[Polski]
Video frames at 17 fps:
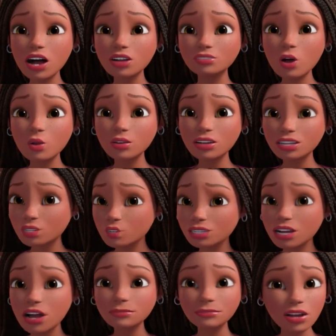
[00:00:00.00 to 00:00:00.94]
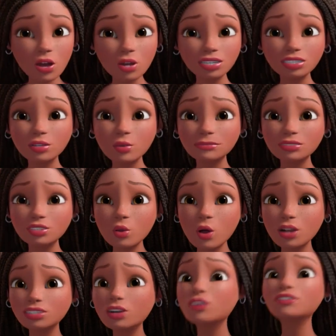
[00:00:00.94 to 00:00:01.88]
tam materiał, nad którym
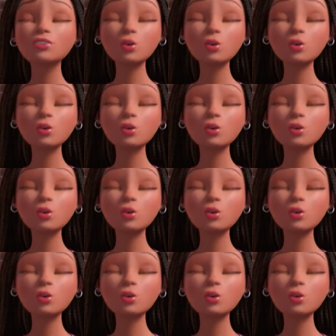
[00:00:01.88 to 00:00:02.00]
pracujemy od